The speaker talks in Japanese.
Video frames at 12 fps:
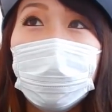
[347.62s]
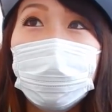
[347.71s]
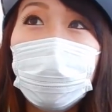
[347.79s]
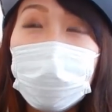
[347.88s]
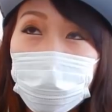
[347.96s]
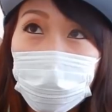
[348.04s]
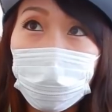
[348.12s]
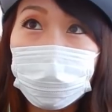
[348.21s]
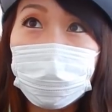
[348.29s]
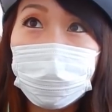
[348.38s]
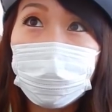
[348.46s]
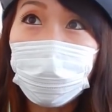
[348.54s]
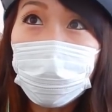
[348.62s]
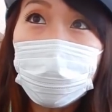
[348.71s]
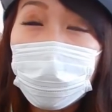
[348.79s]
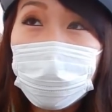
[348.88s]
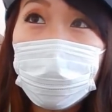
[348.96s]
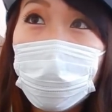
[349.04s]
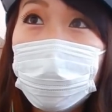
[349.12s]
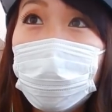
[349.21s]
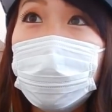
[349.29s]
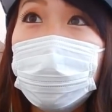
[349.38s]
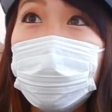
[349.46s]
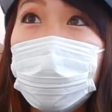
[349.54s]
だってさ、これ絶対さ、
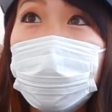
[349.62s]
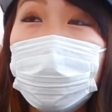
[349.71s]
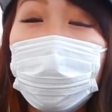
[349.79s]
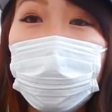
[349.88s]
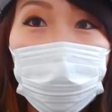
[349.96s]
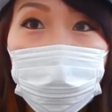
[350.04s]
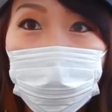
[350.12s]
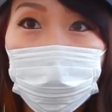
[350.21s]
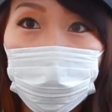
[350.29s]
必殺技封